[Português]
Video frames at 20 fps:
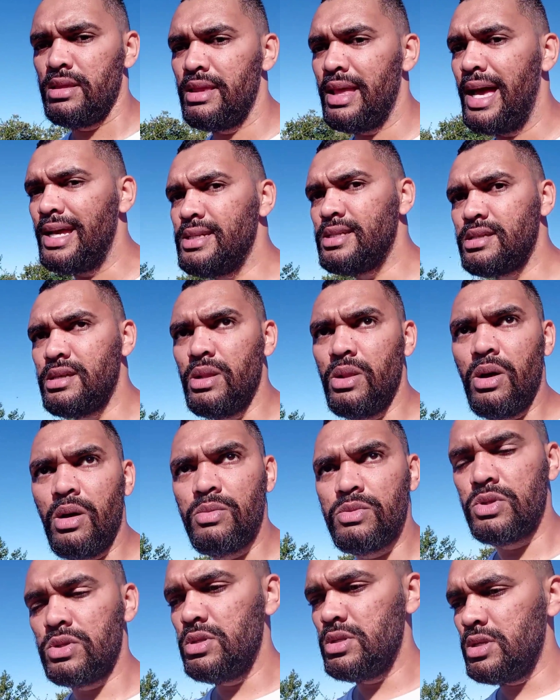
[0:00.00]
10
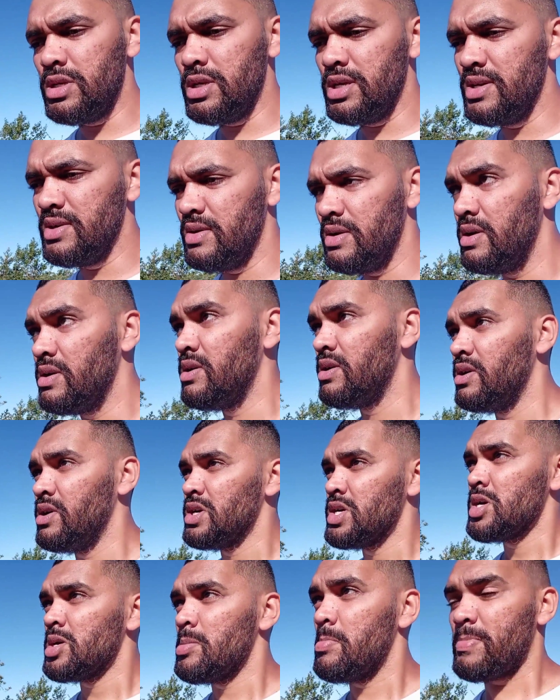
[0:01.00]
quilômetrozinho
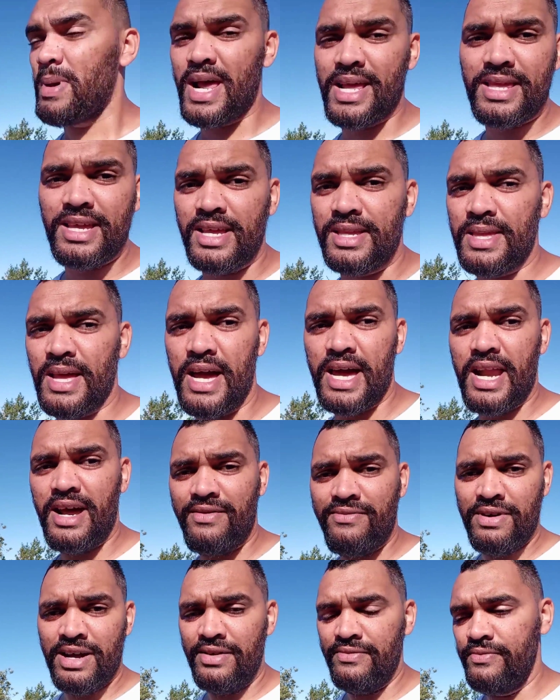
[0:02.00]
para tentar
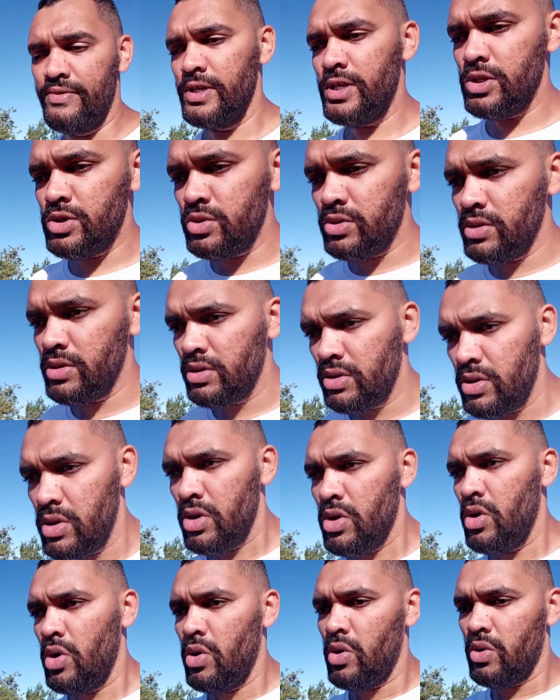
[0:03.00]
gravar vídeo
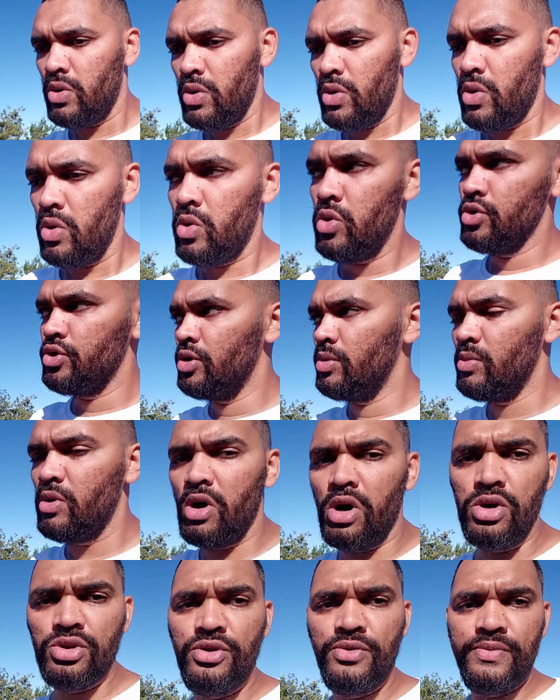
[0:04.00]
o do
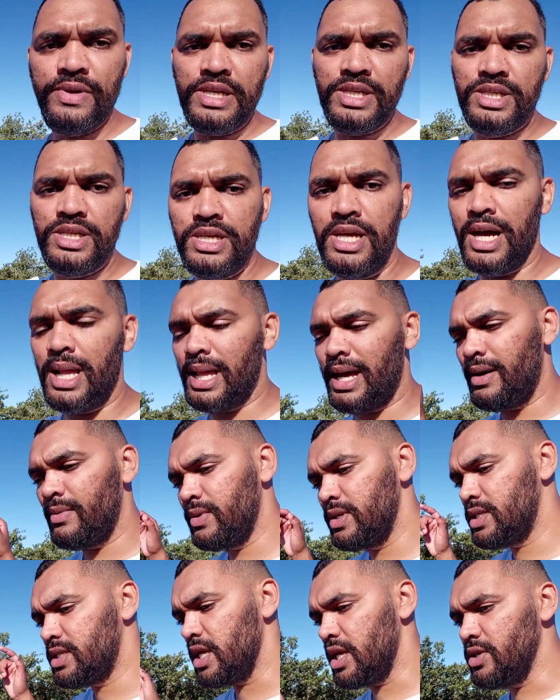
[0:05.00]
Morro do Vigia lá,
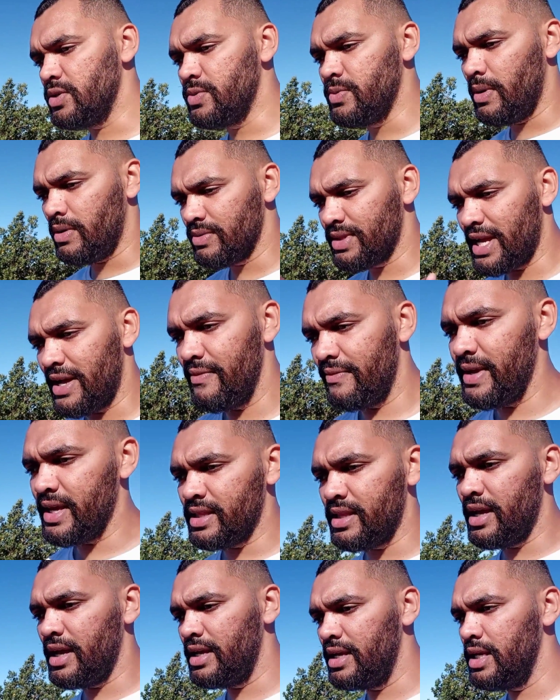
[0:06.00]
vocês vão estar tá
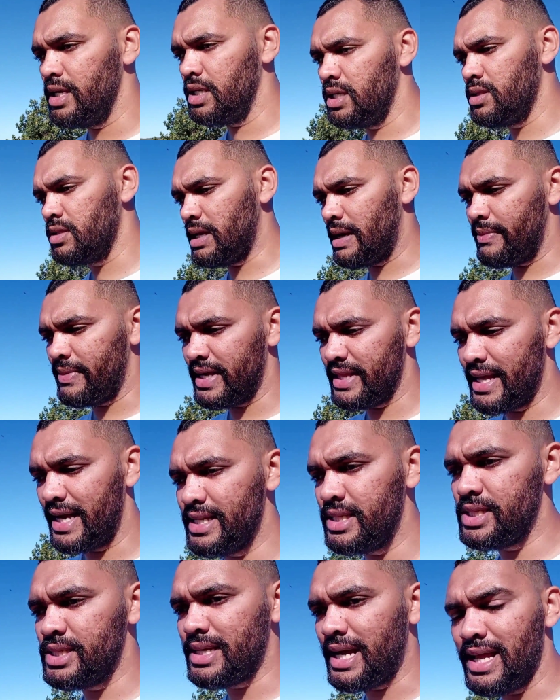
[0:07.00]
vendo aí, na
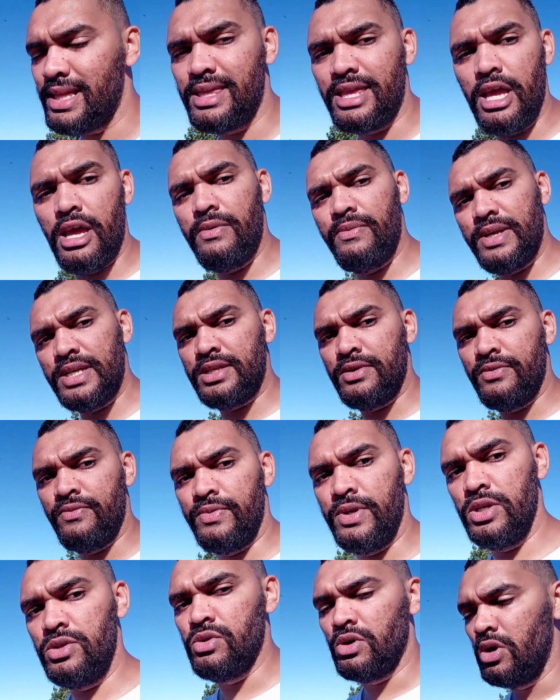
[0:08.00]
verdade já teve esse
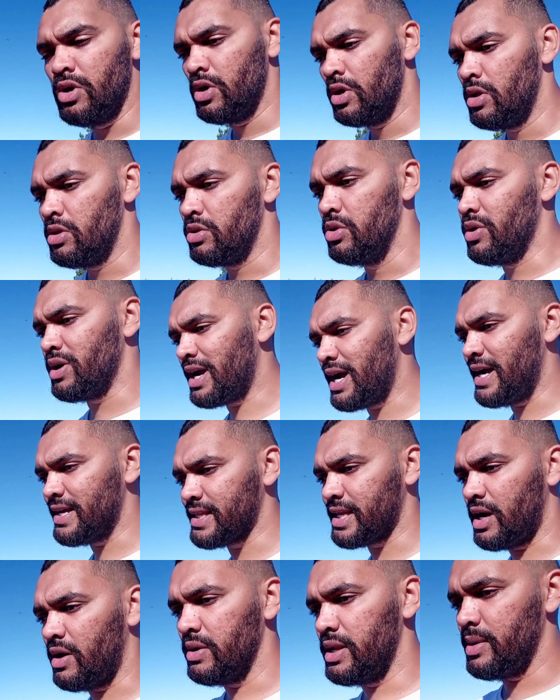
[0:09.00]
vídeo no
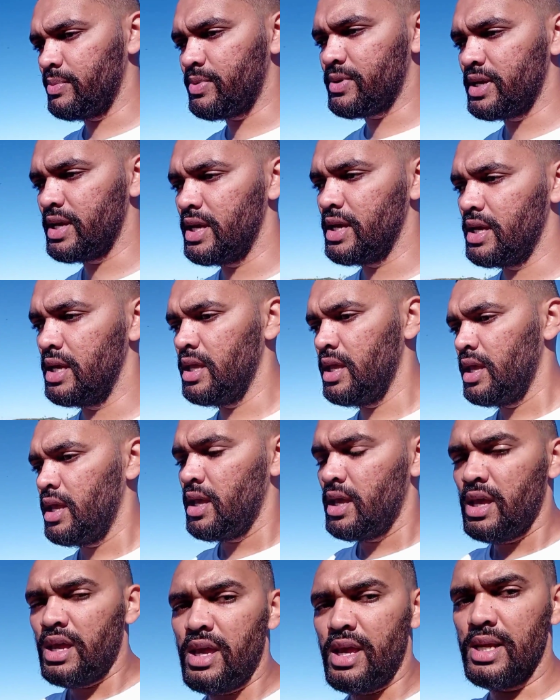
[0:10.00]
canal, né? Porque
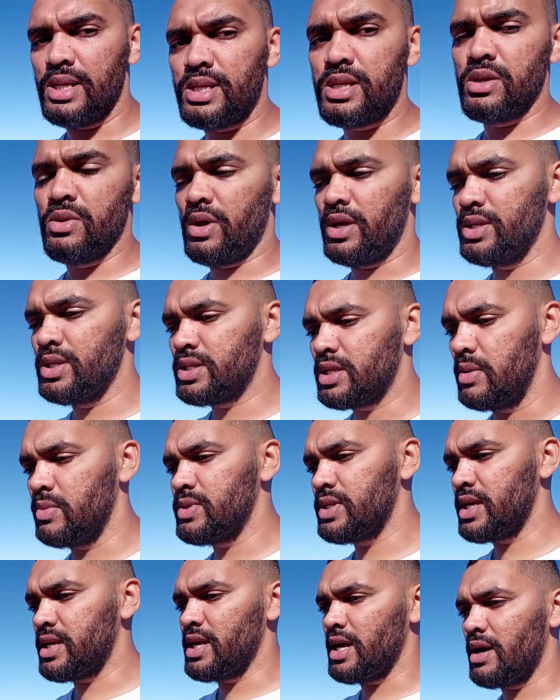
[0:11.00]
esse que nós
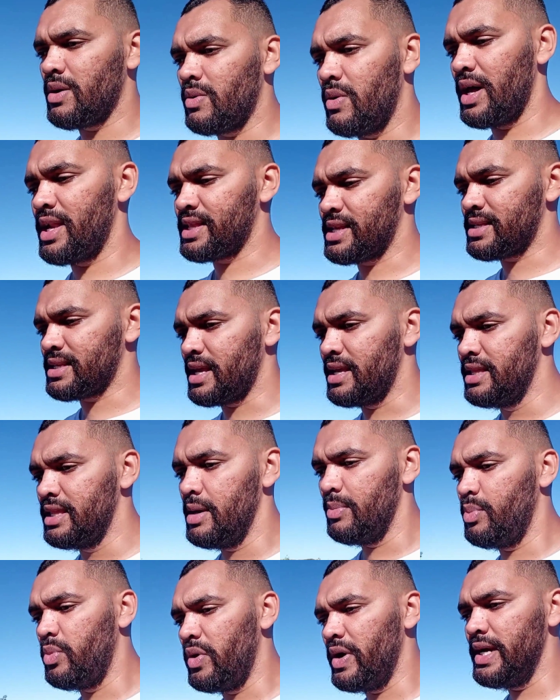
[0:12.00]
estamos aqui agora tá saindo
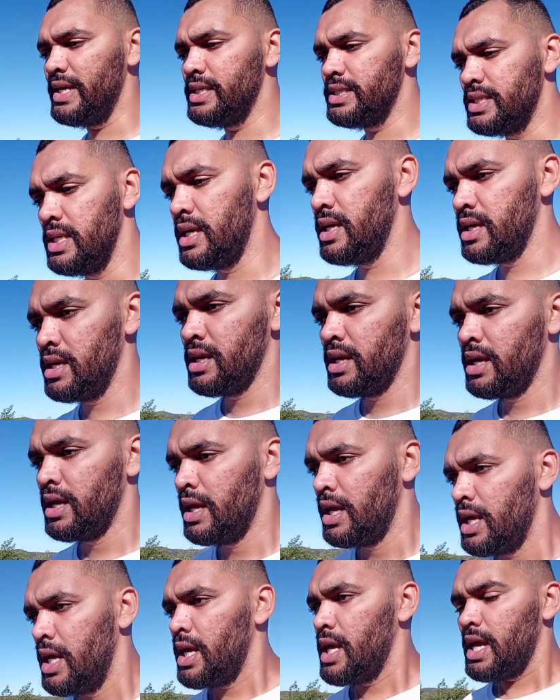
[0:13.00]
depois.
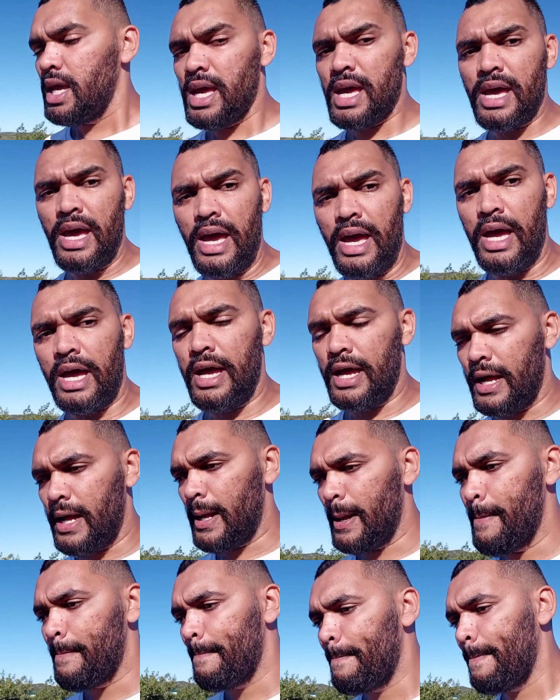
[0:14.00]

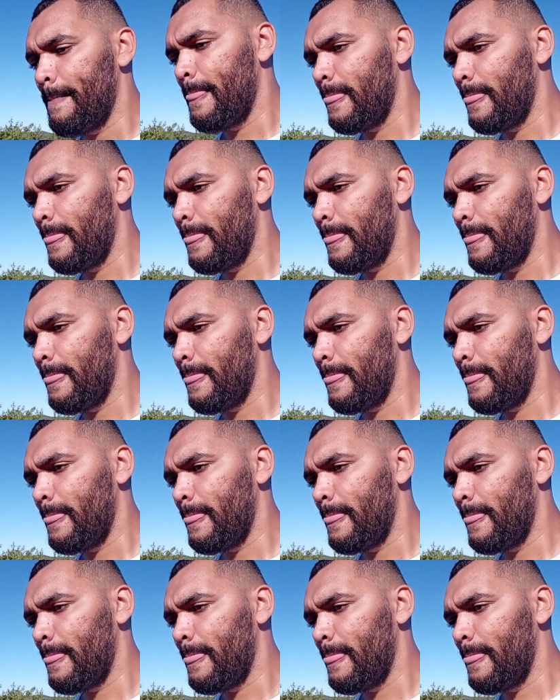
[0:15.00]
É...